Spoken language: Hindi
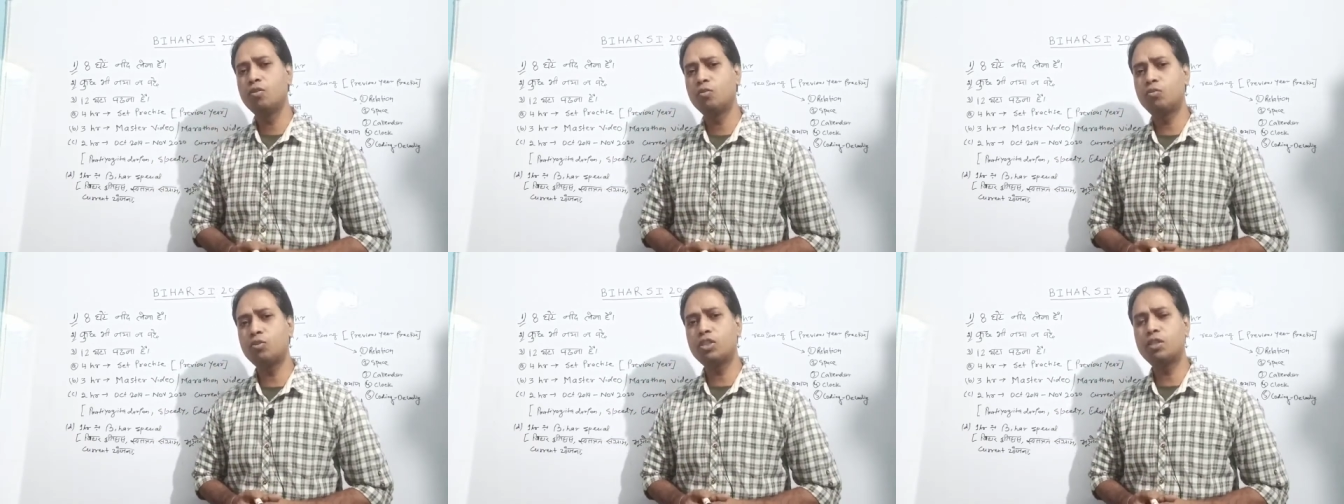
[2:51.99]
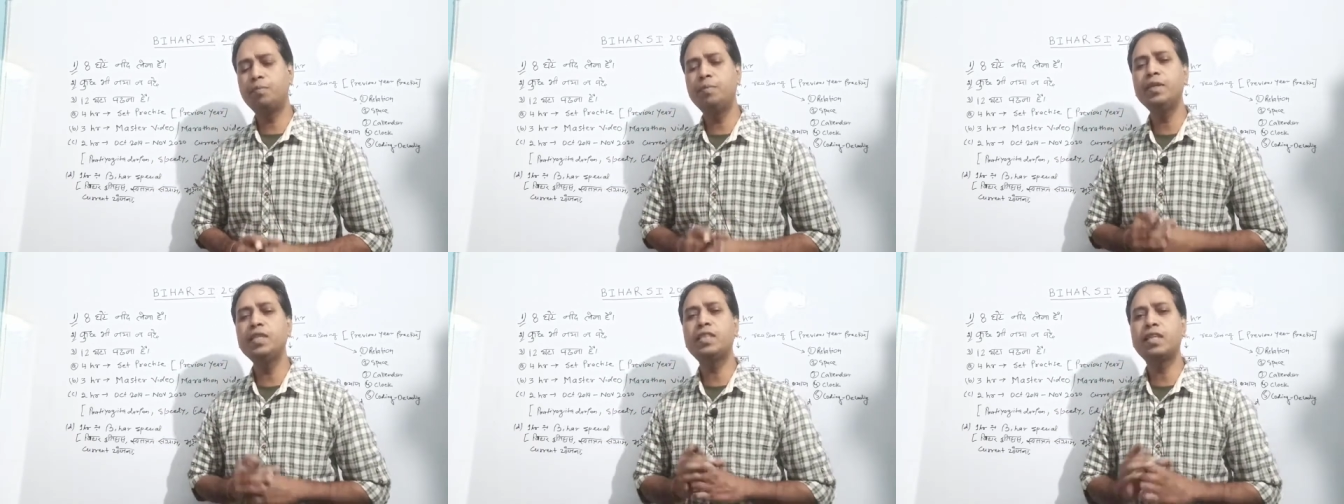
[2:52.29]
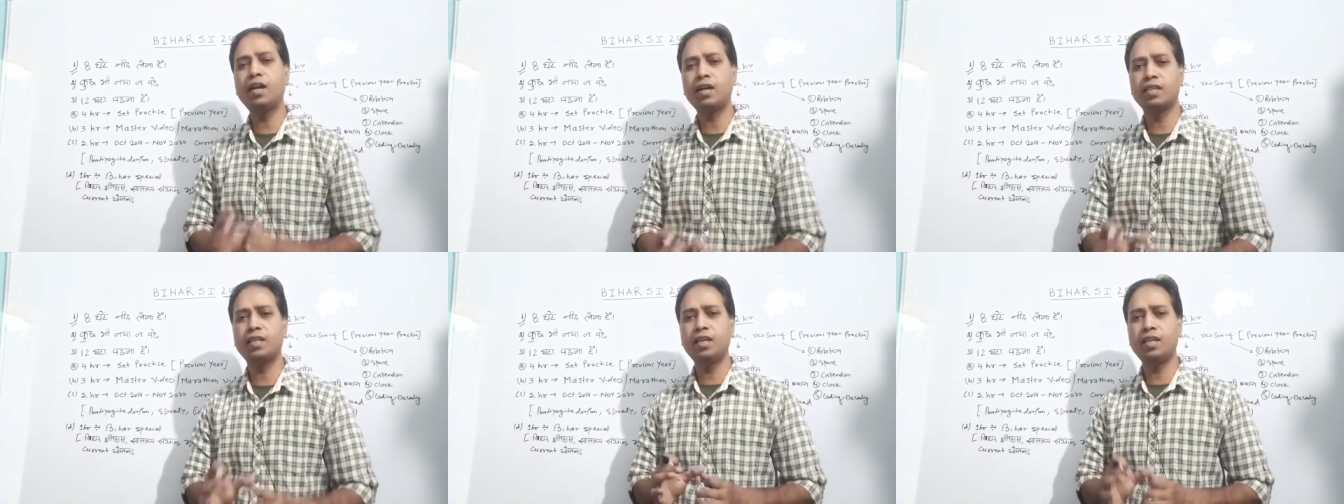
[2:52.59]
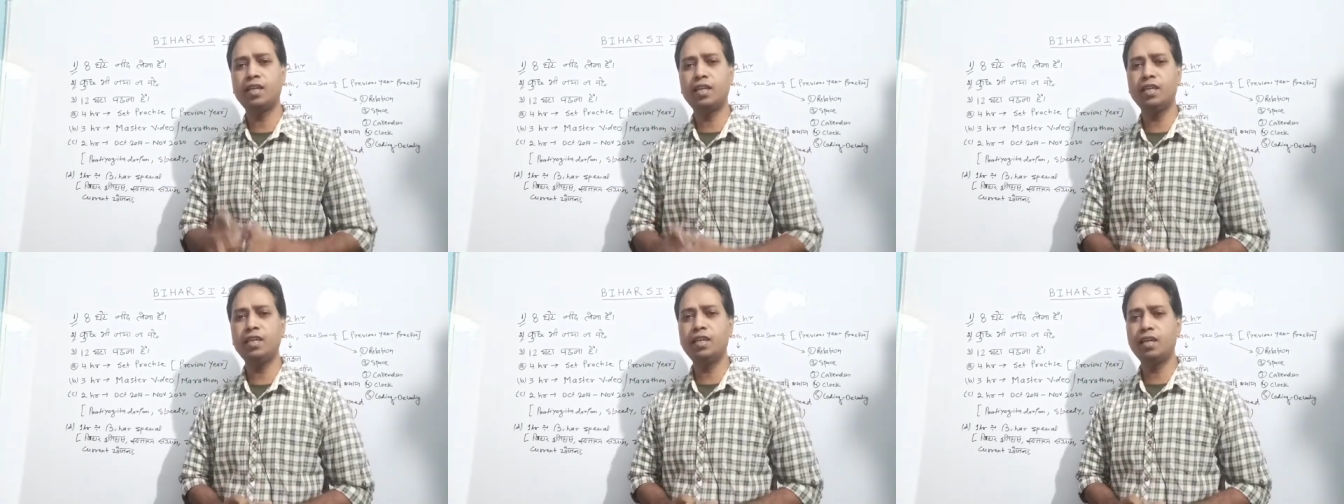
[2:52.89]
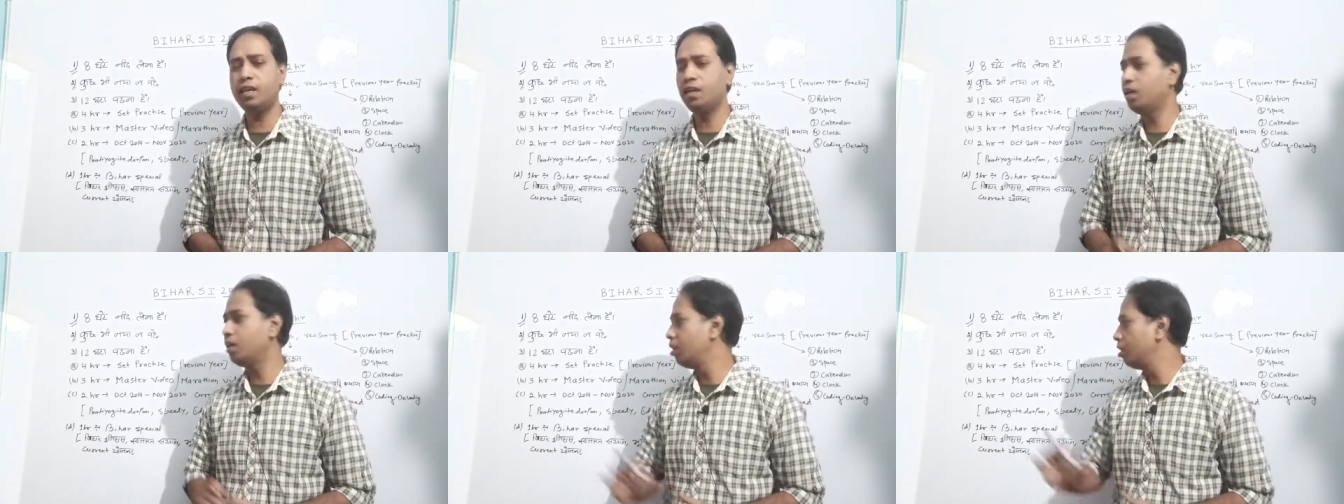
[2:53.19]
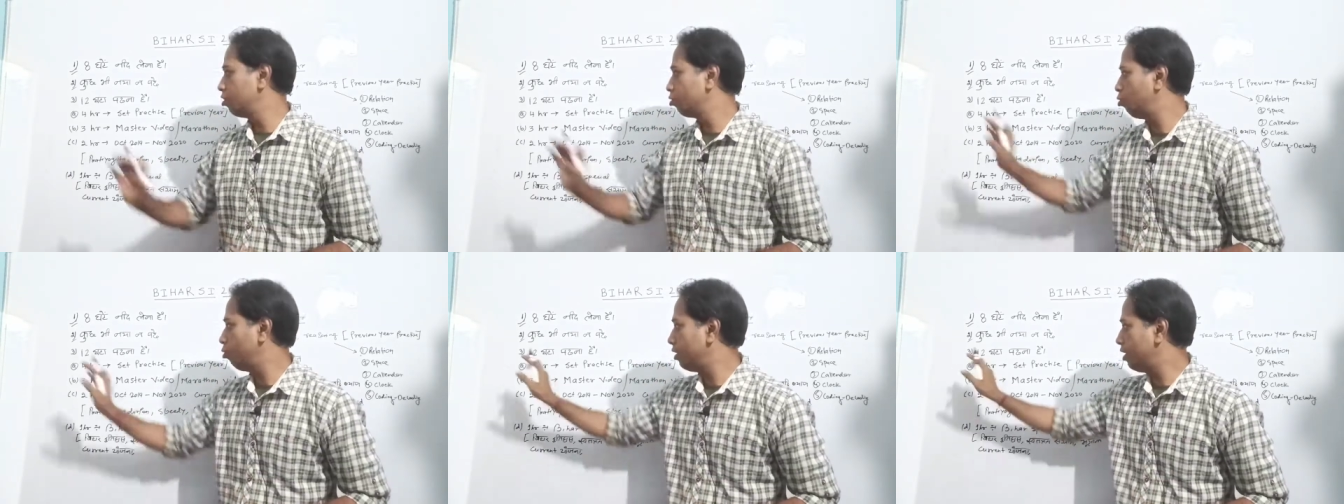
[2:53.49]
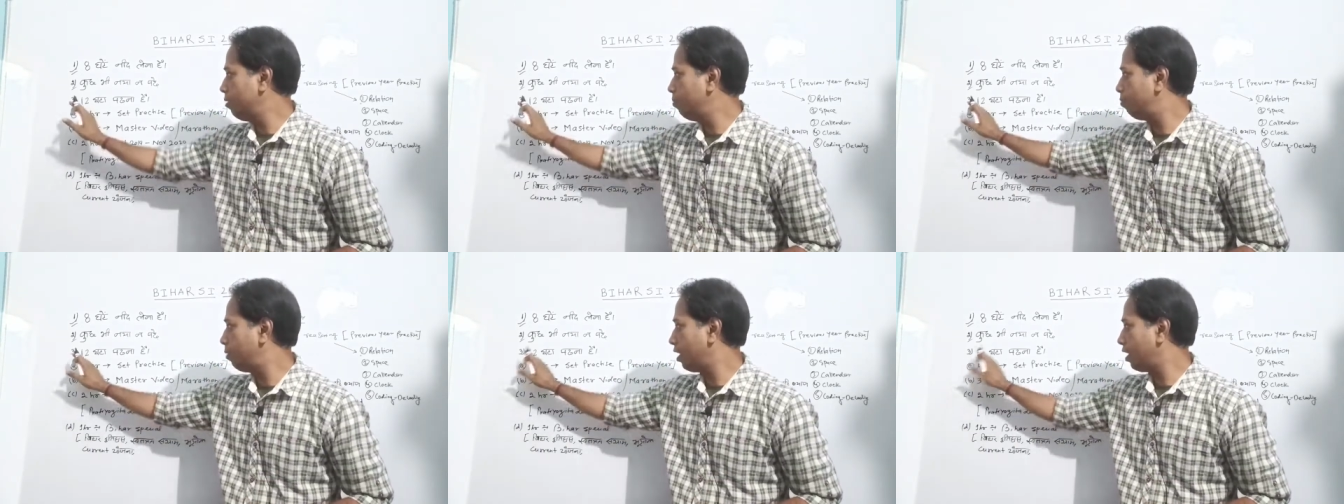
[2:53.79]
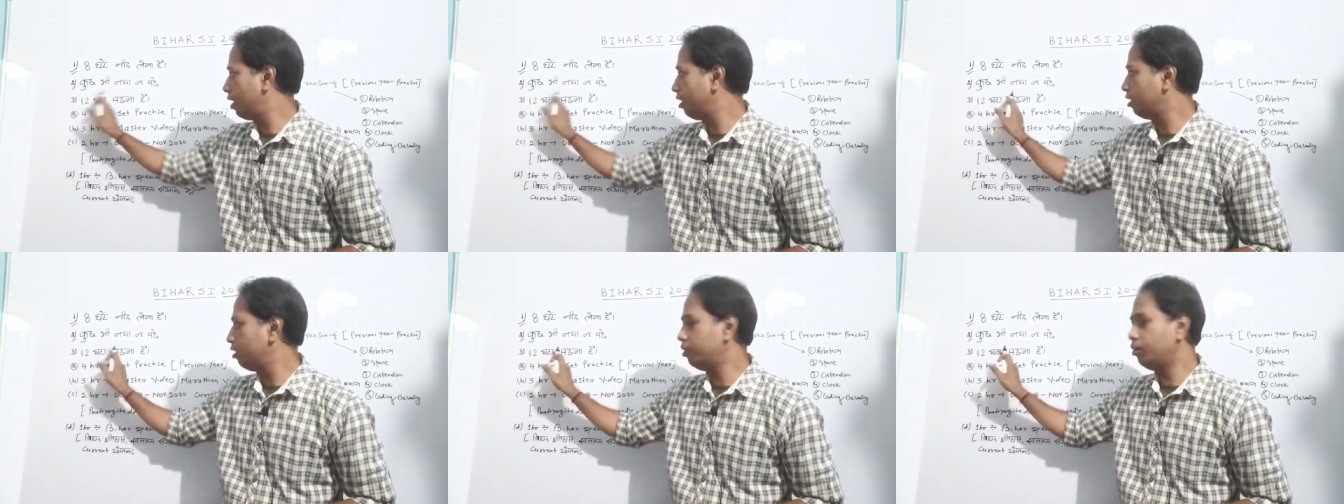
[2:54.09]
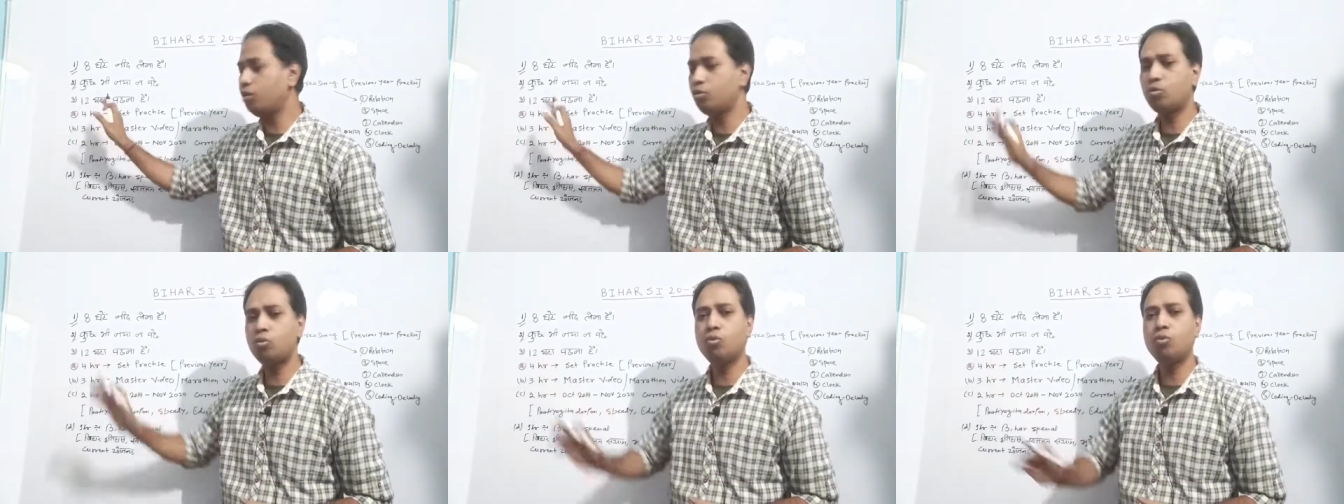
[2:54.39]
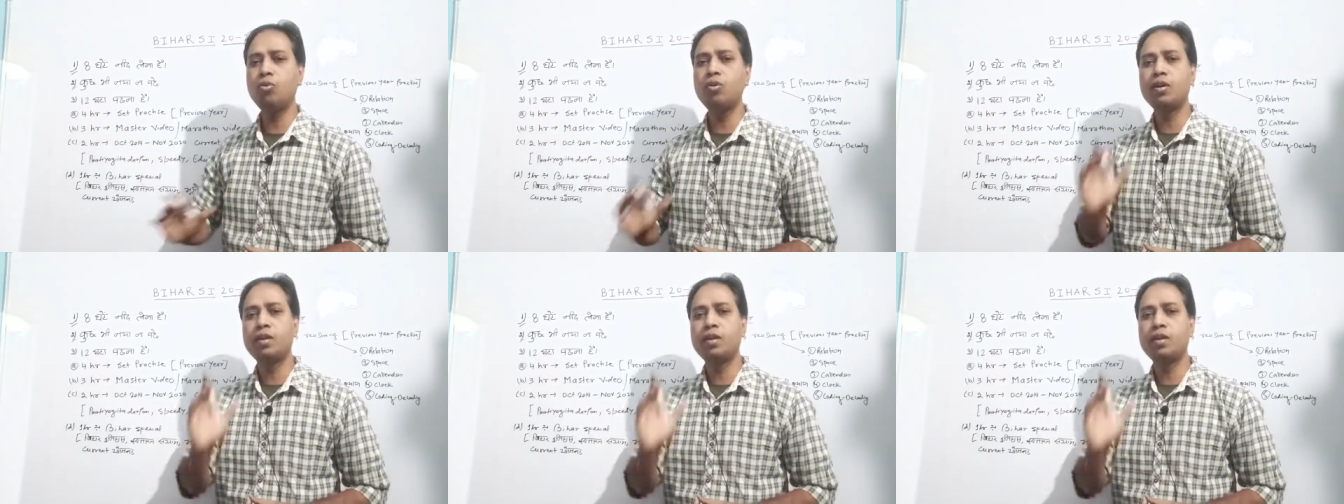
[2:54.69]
कुछ भी ज़्यादा नहीं है तो ये 12 घंटा को